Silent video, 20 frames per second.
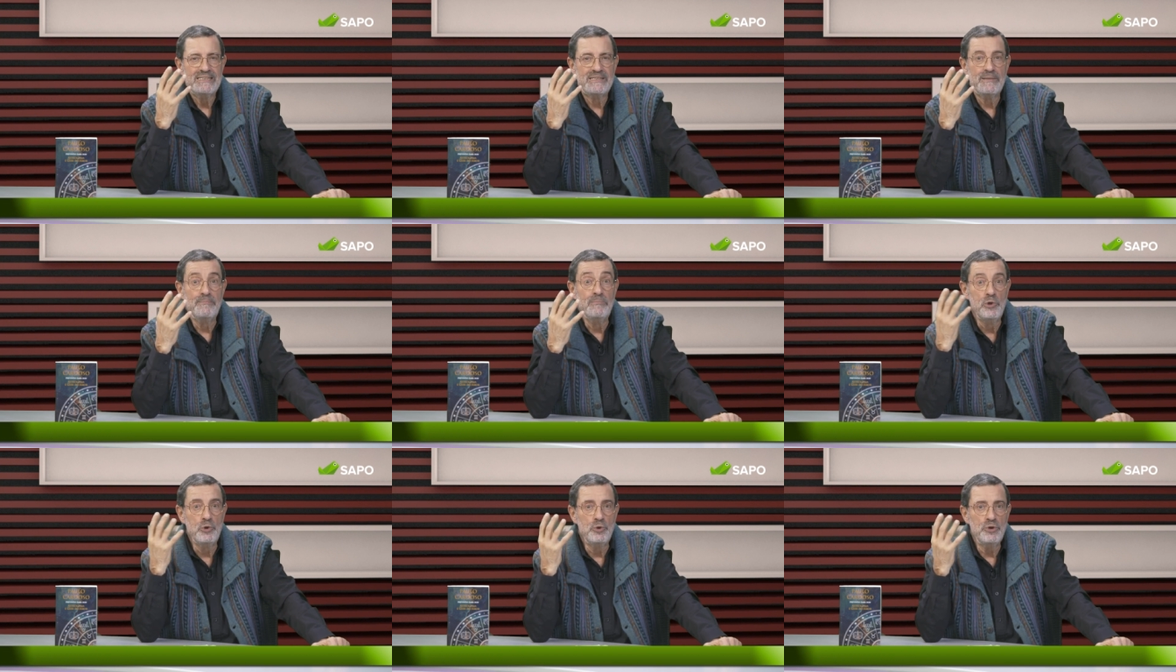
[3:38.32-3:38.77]

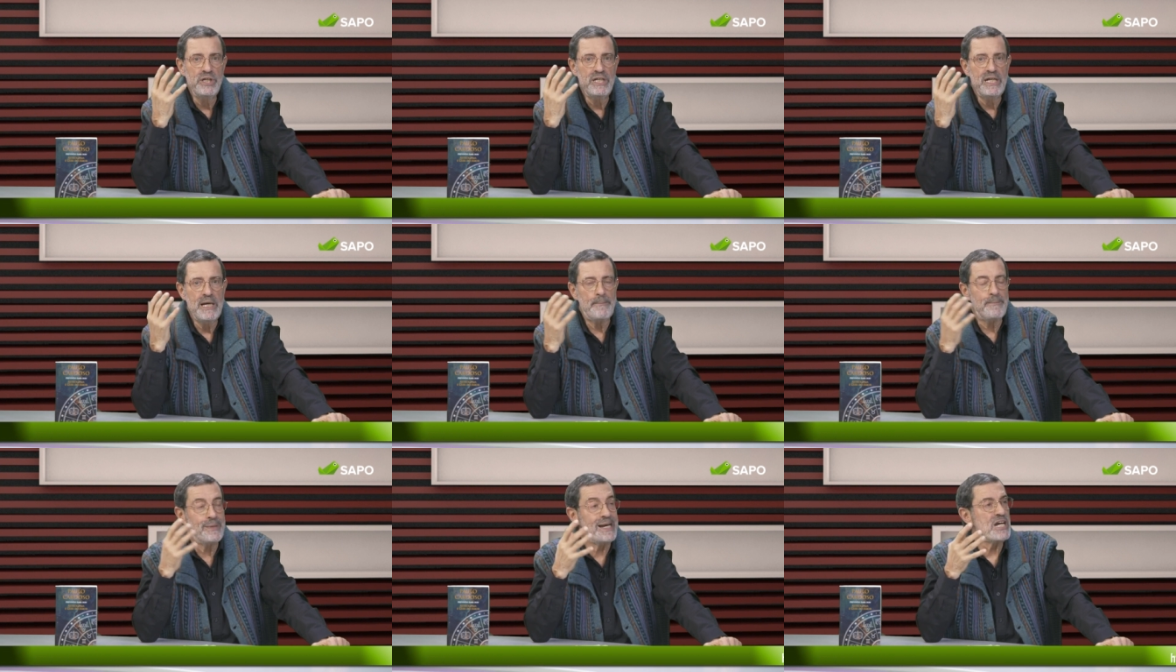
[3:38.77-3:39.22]
de
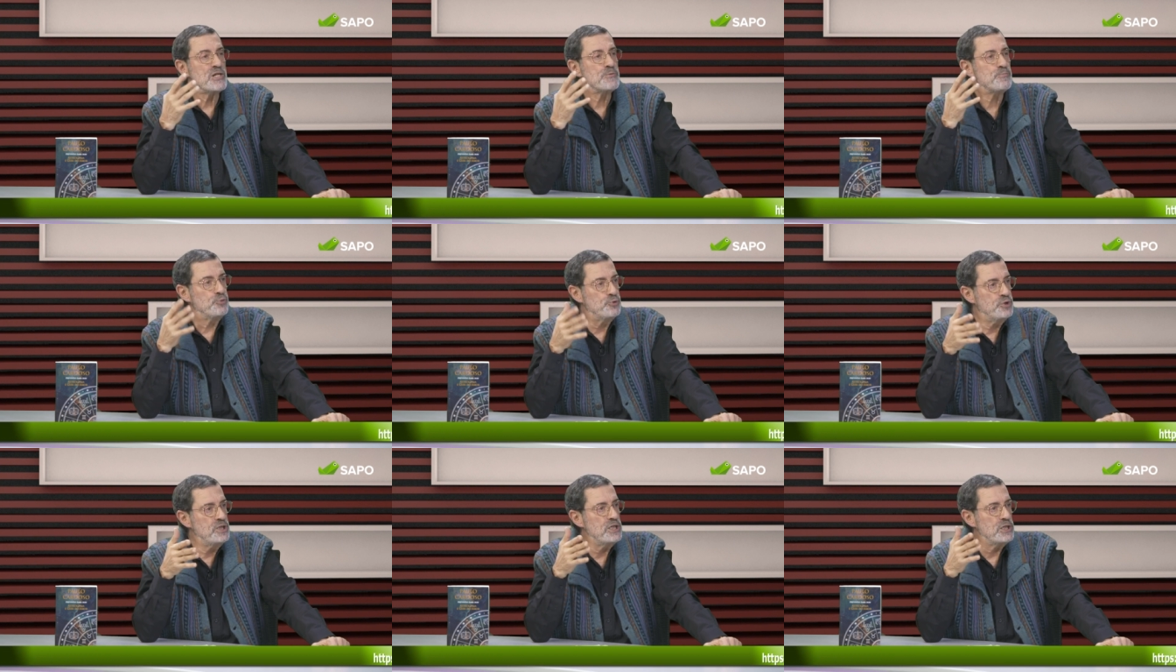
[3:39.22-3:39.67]
melhoria para
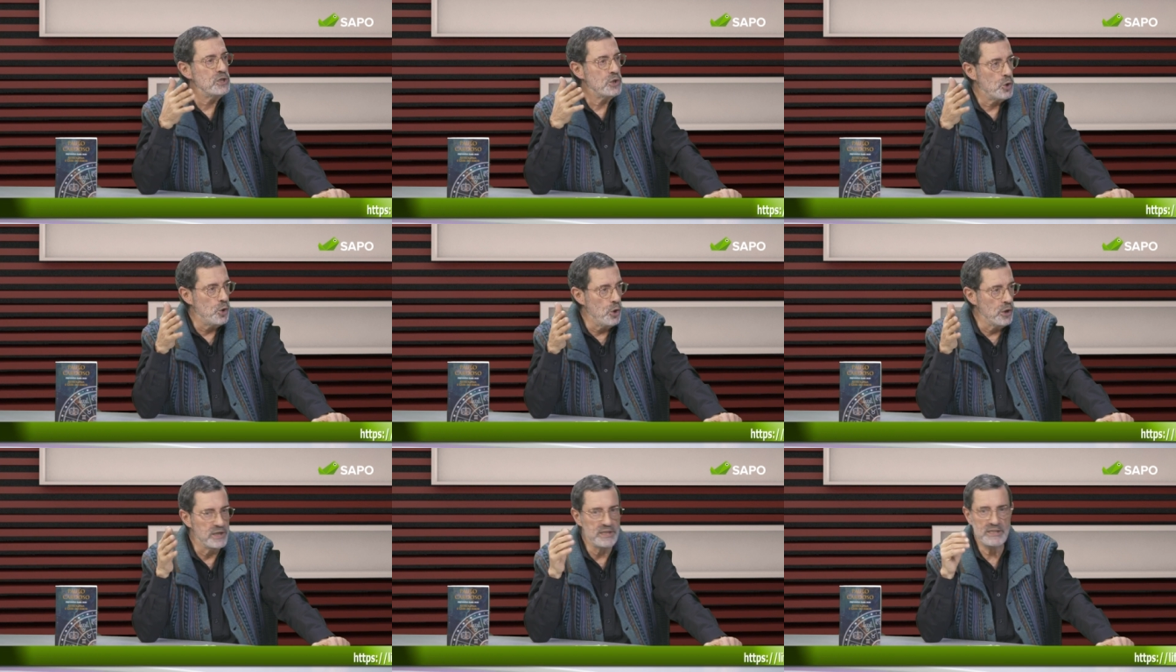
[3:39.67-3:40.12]
as
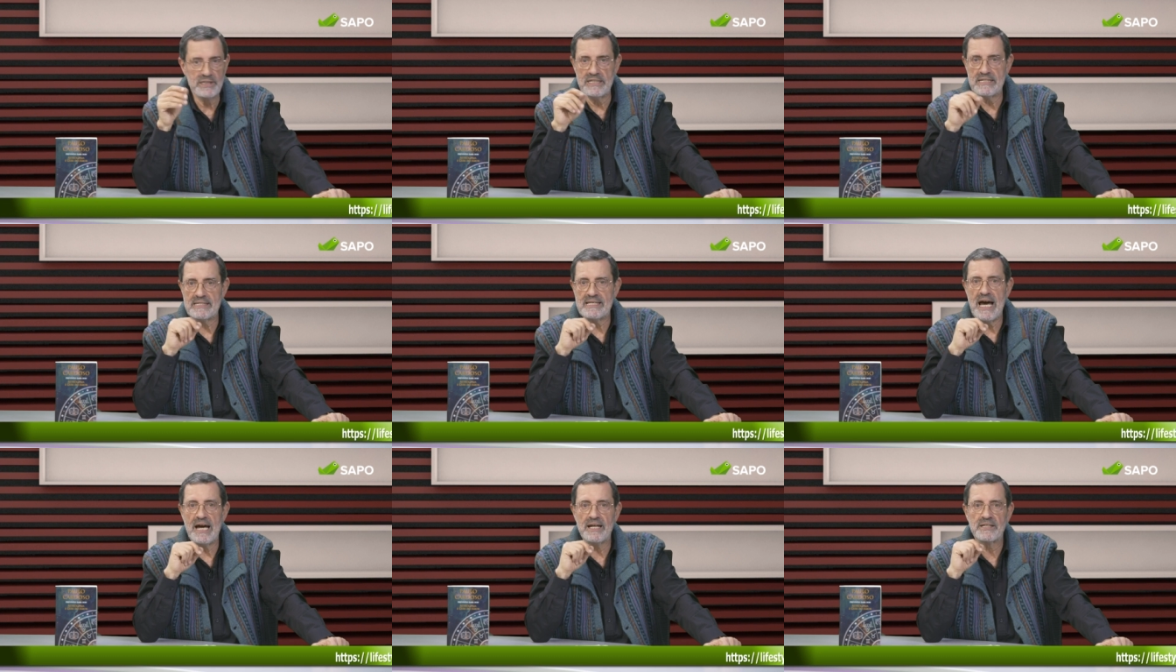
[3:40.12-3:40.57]
poder
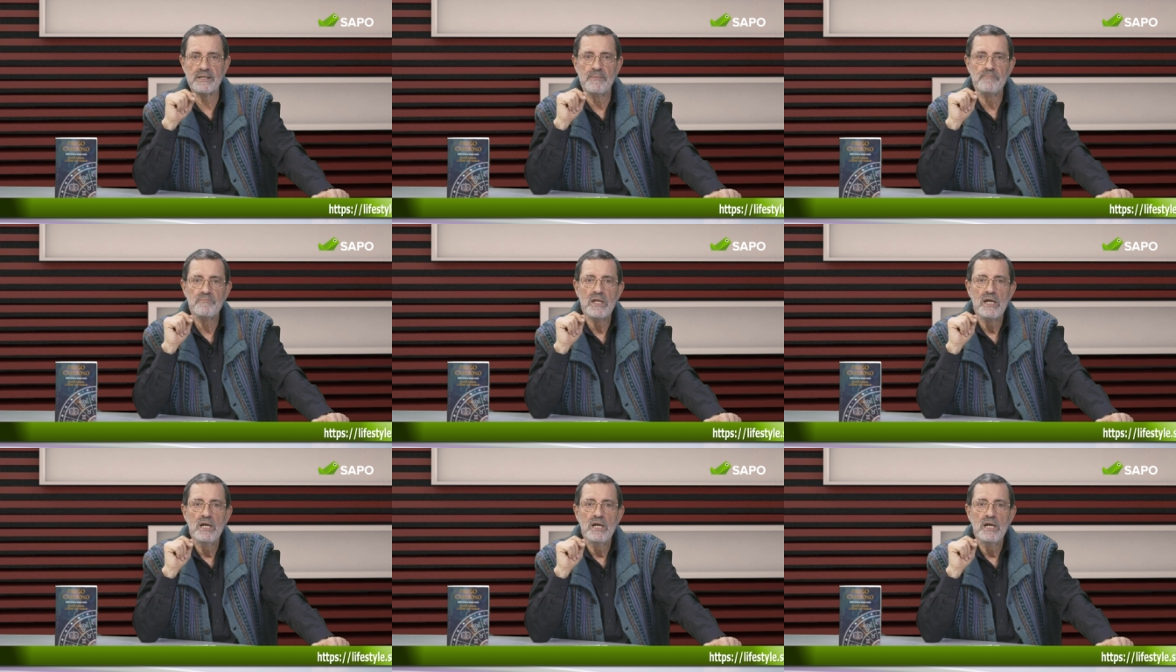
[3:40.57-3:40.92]
concretizar.